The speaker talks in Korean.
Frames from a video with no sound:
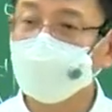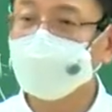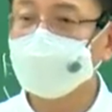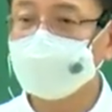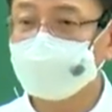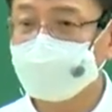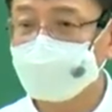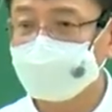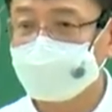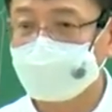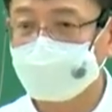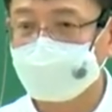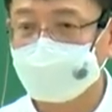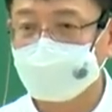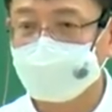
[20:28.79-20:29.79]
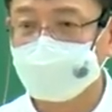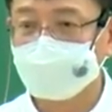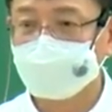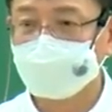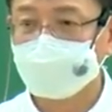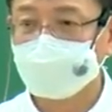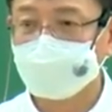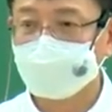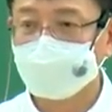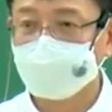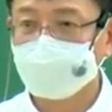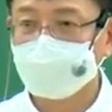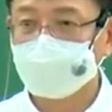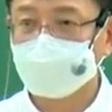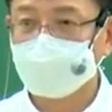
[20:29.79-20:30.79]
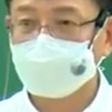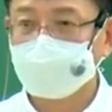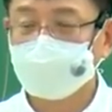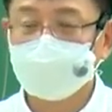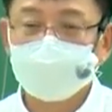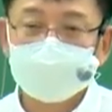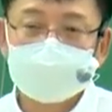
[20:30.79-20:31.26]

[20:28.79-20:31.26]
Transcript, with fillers: 화낼 거 아니야. 그래서 저도